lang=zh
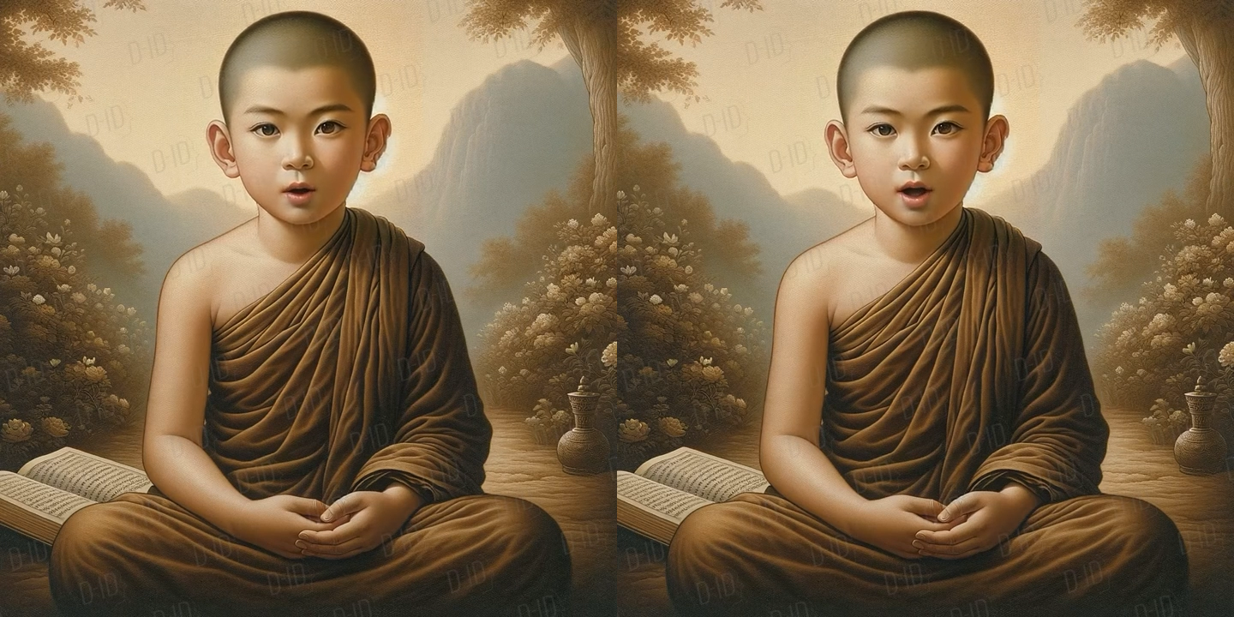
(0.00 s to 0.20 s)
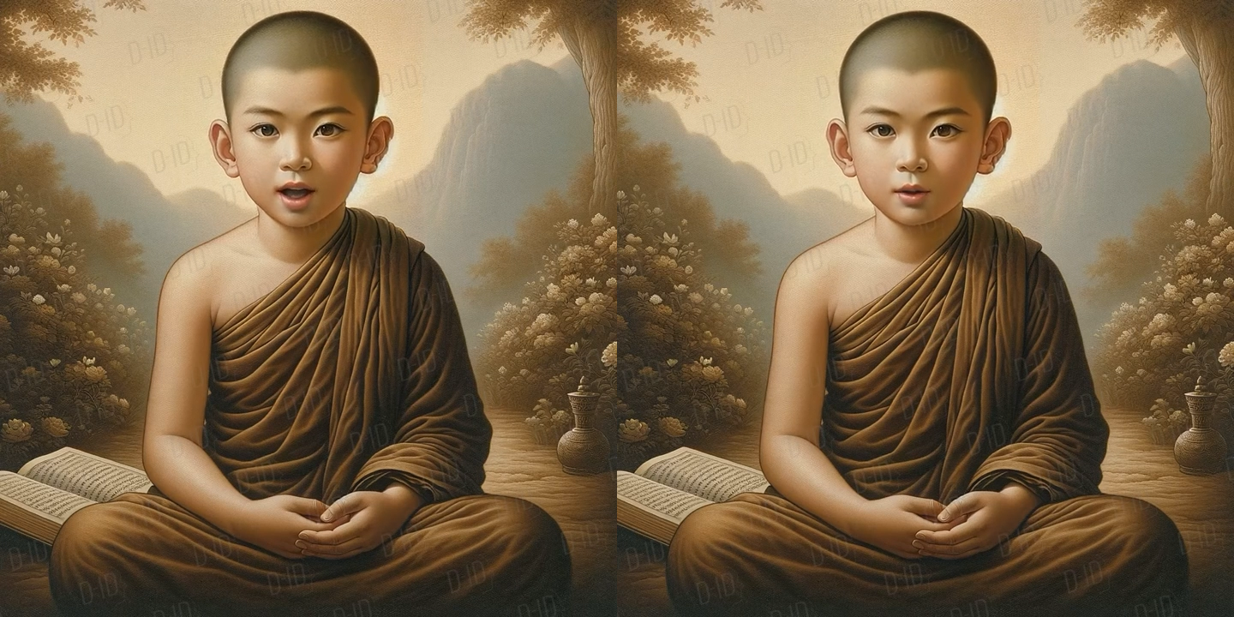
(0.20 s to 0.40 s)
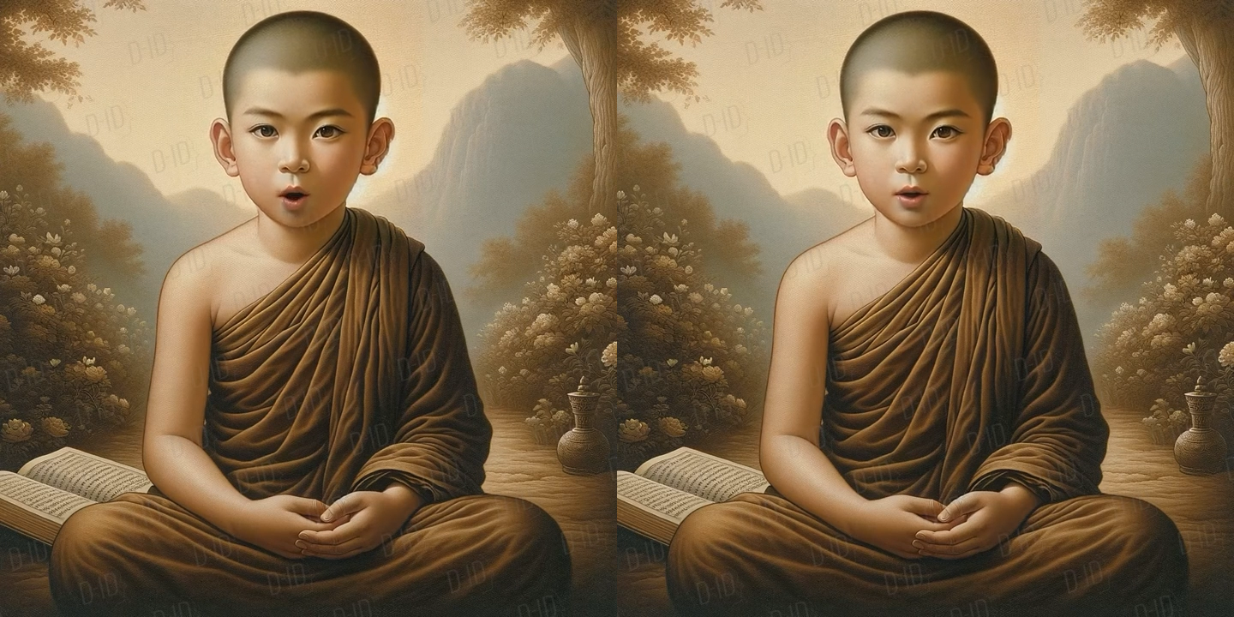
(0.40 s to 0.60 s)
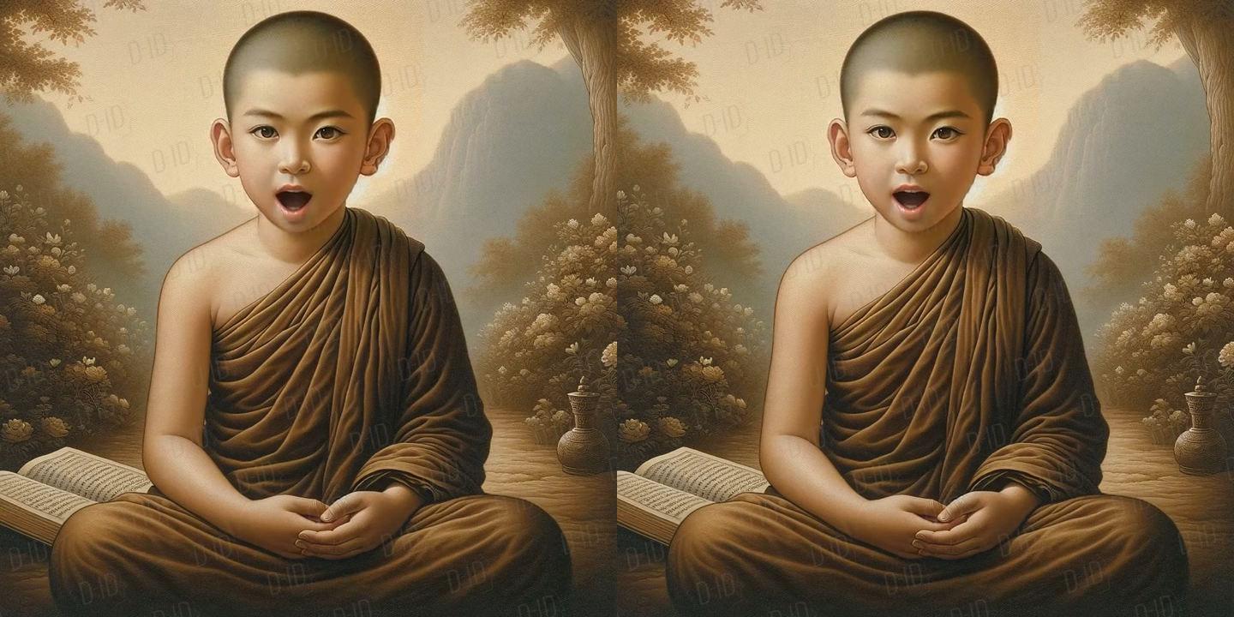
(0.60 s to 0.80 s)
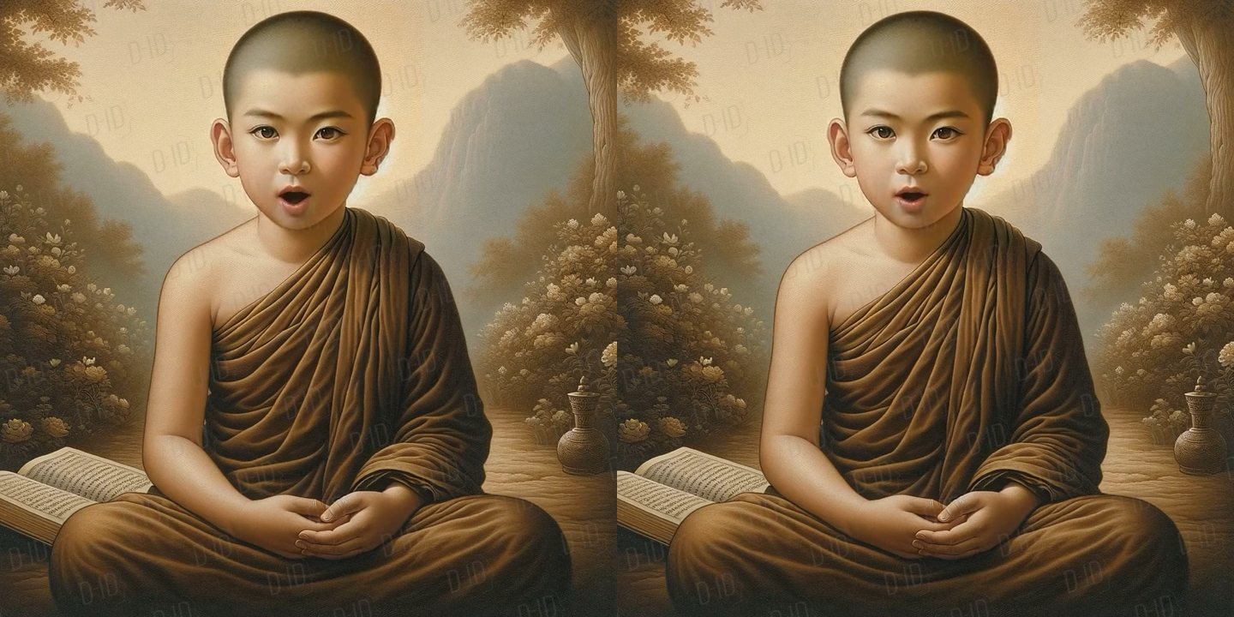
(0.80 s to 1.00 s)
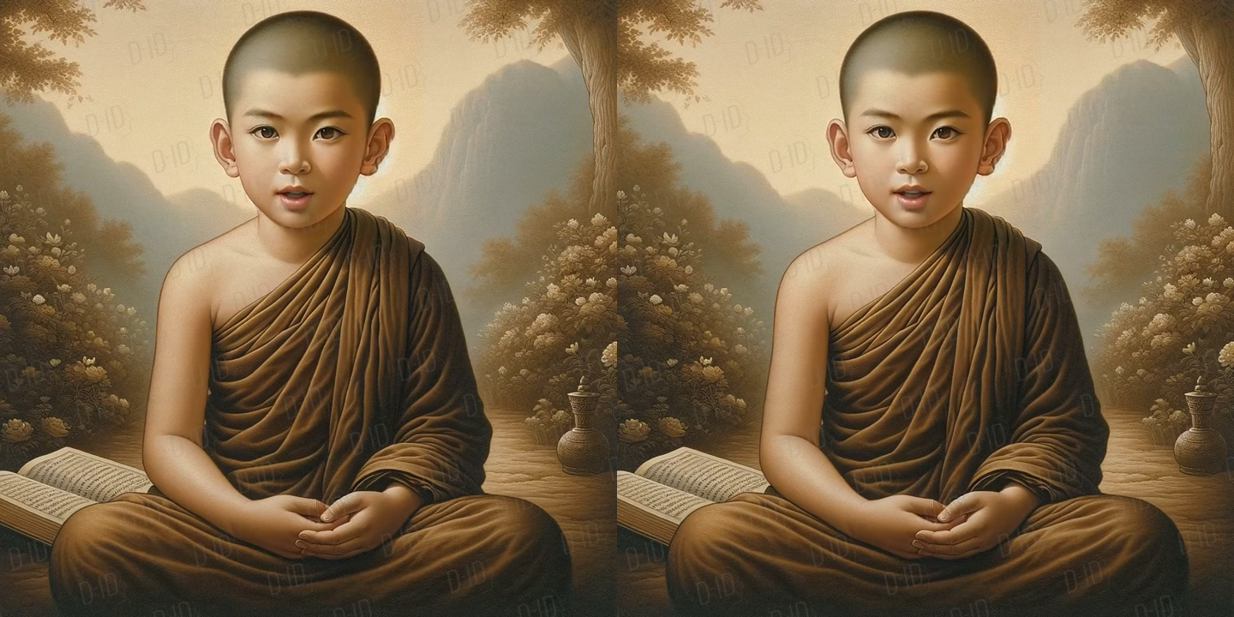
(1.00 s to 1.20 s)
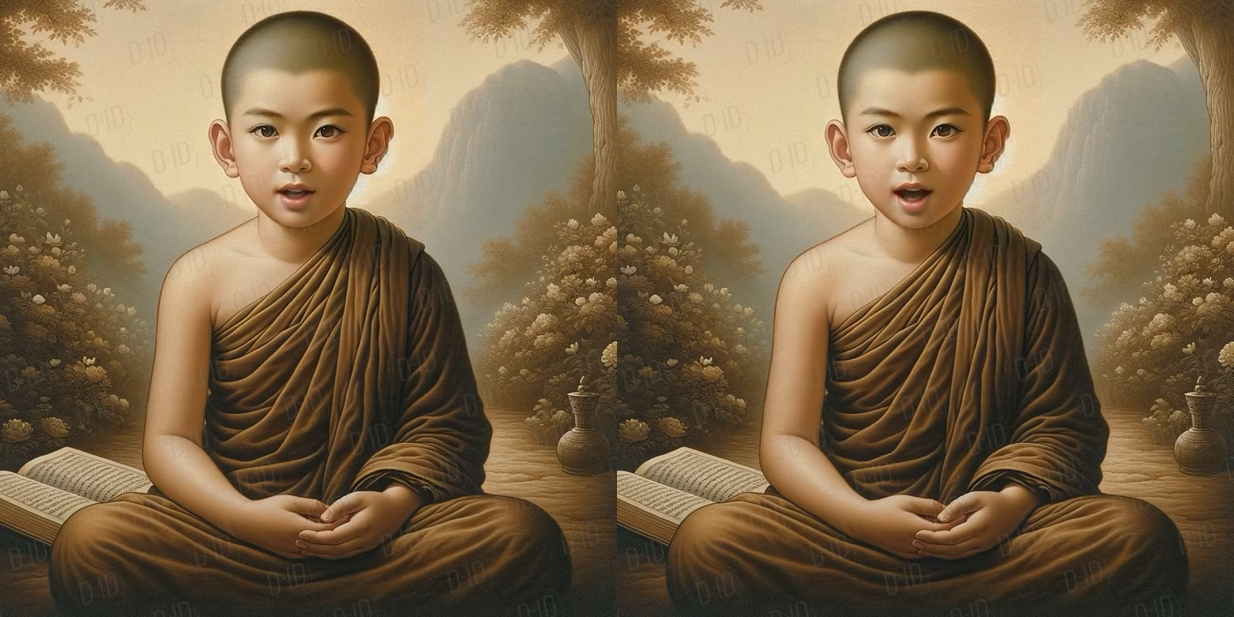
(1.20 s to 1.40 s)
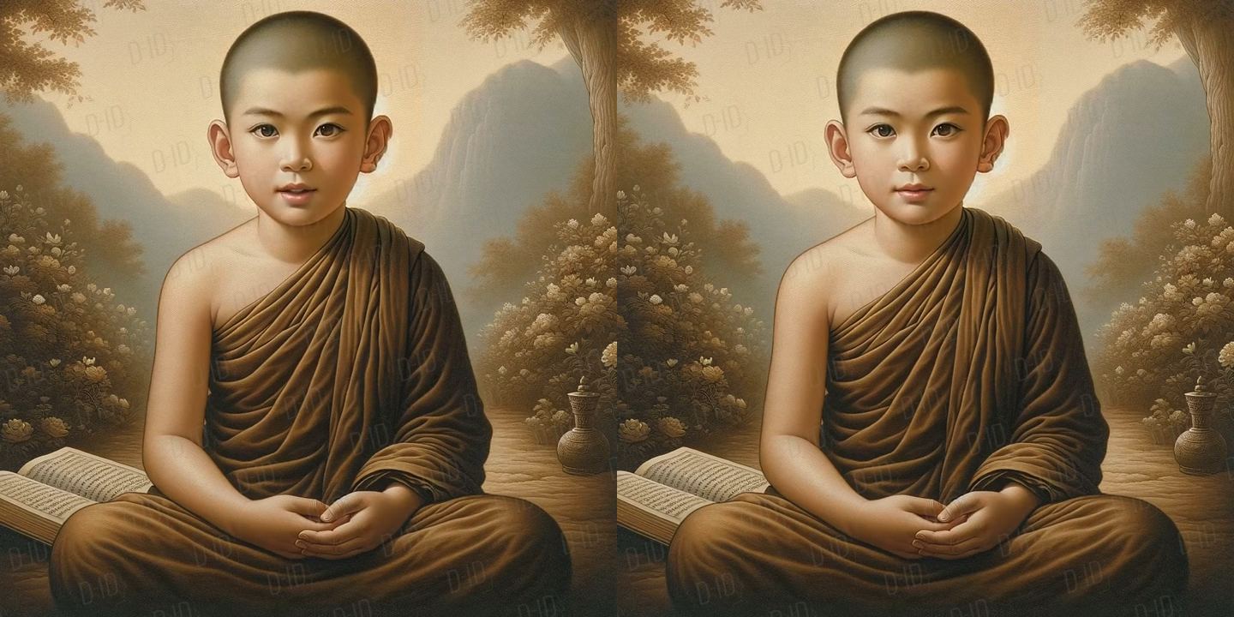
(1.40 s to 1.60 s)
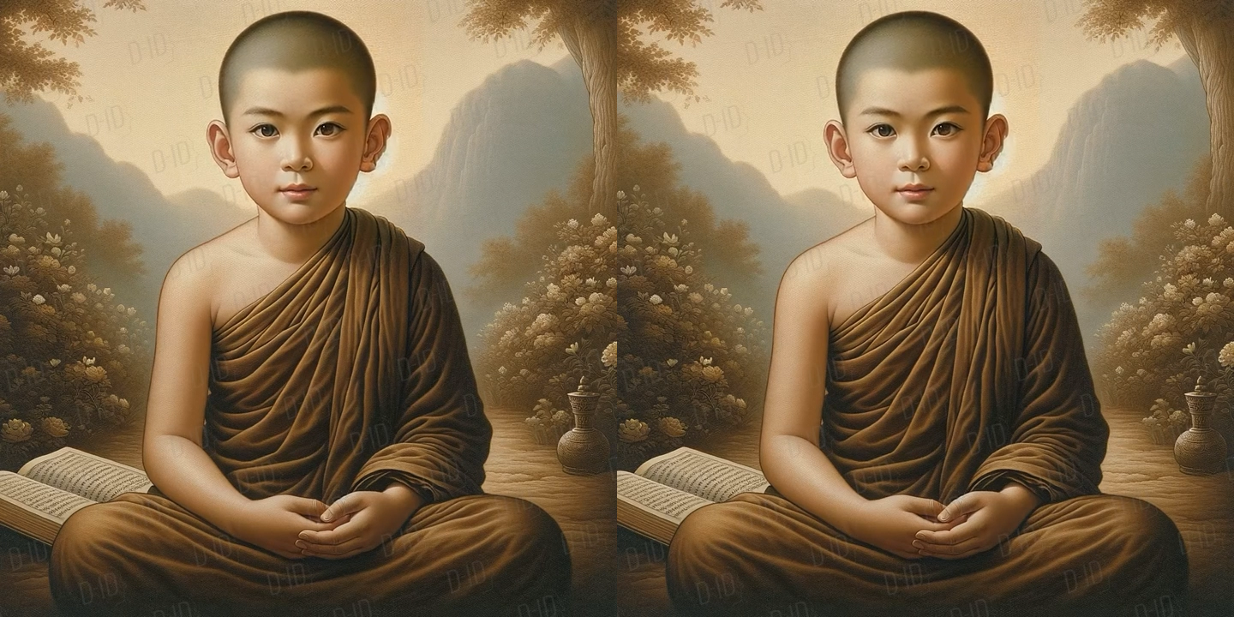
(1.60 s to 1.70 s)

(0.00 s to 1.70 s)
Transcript: 世界的洞察和理解。